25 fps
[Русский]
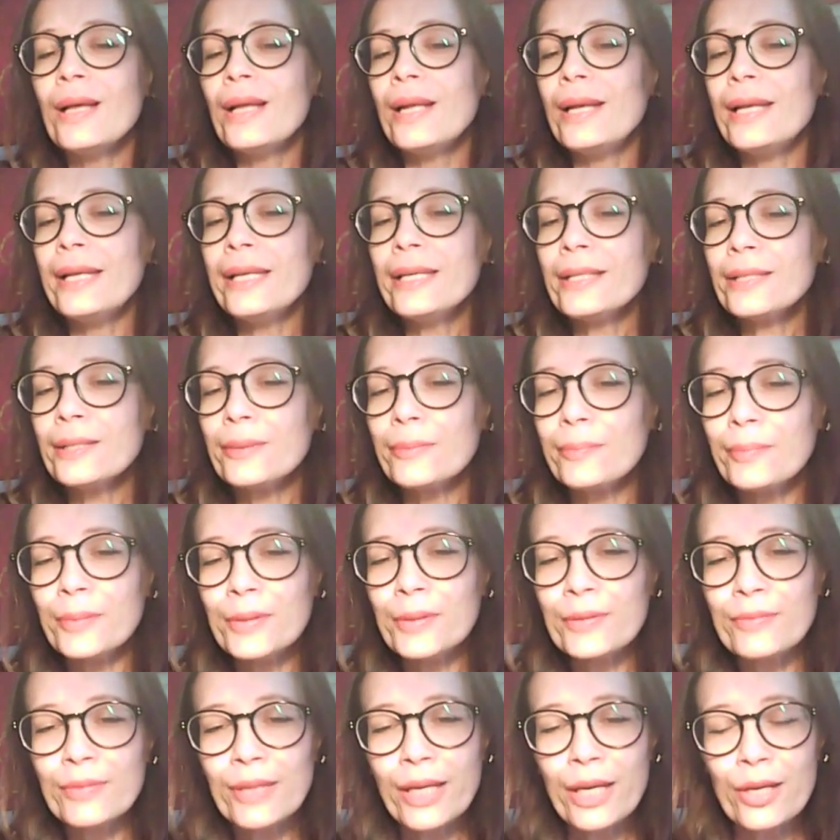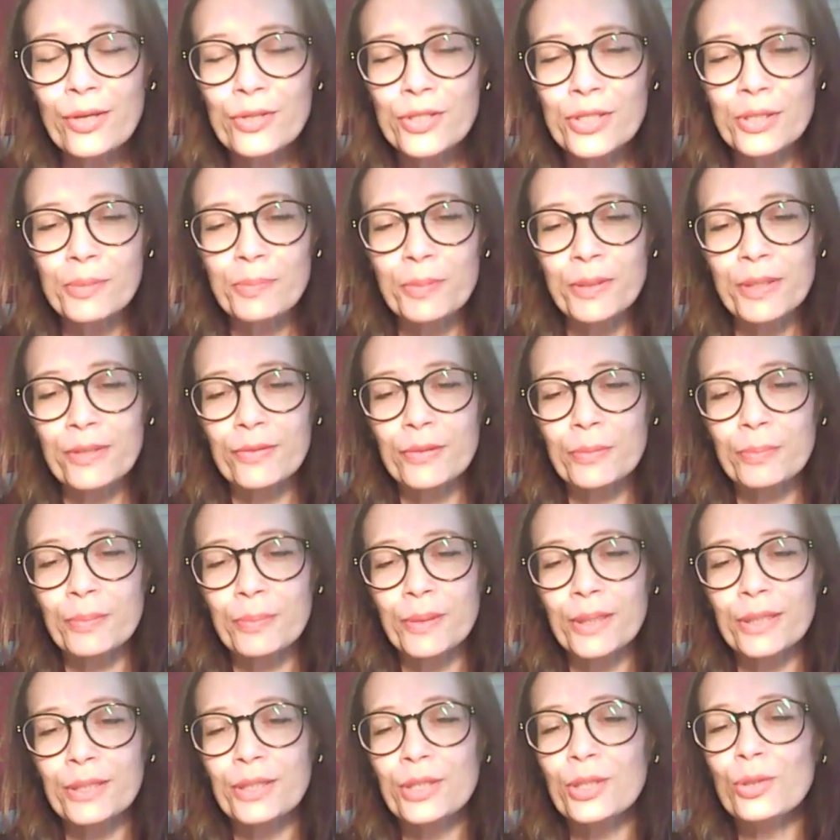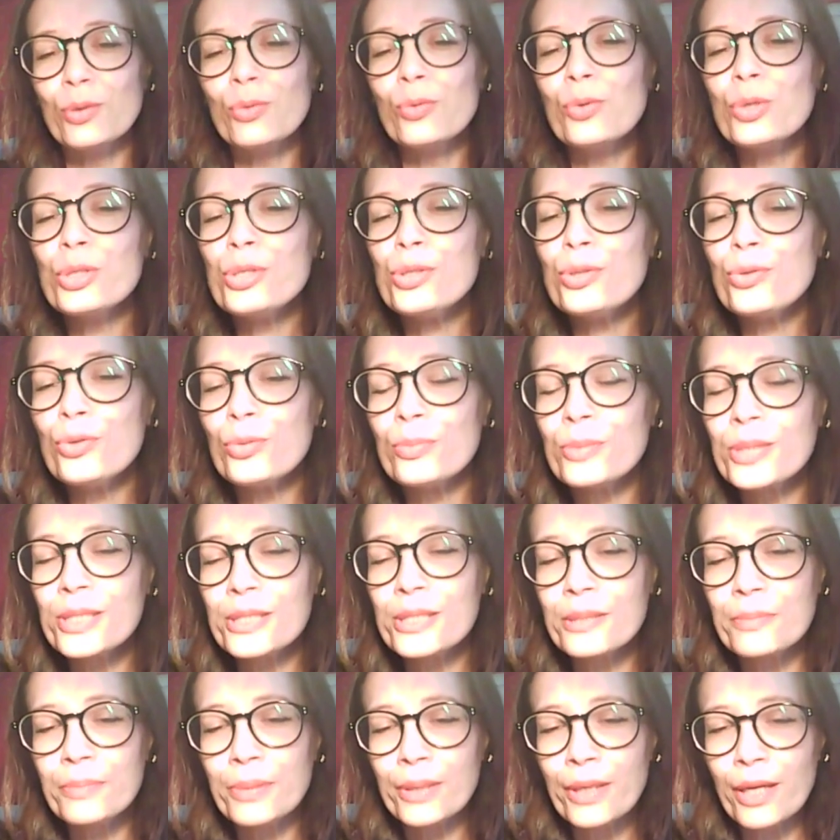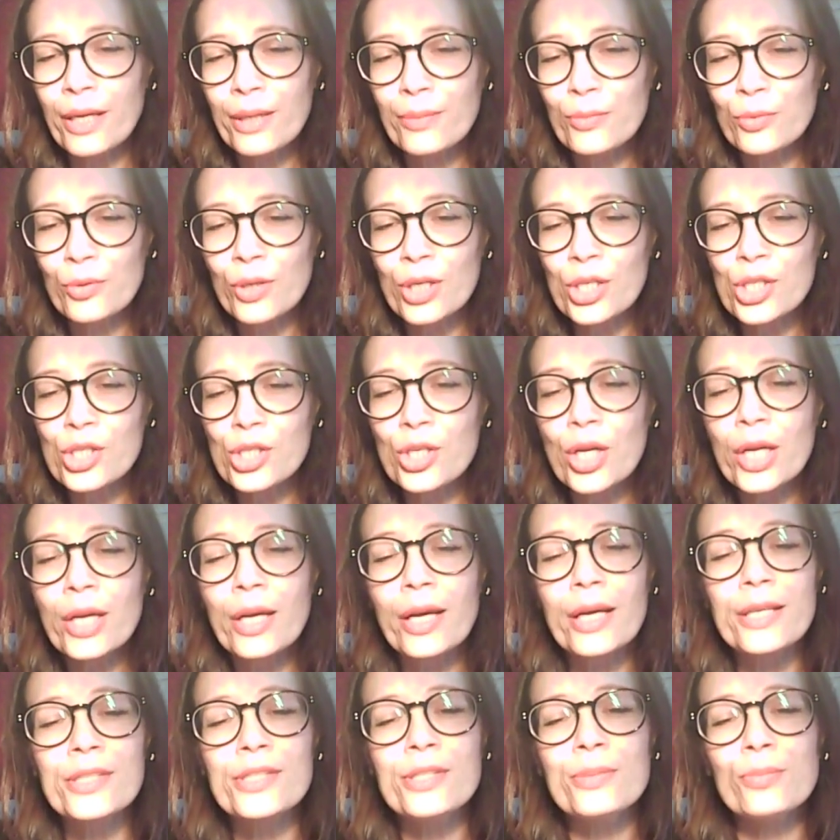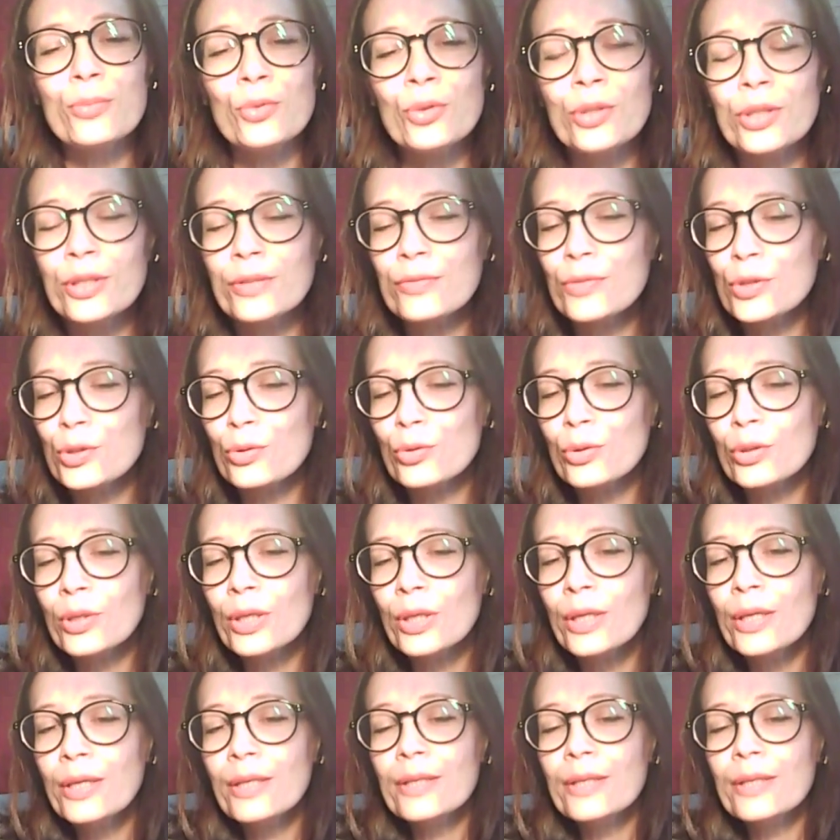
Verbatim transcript: Летом появляются первые плоды, осенью мы собираем урожай, а зимой это все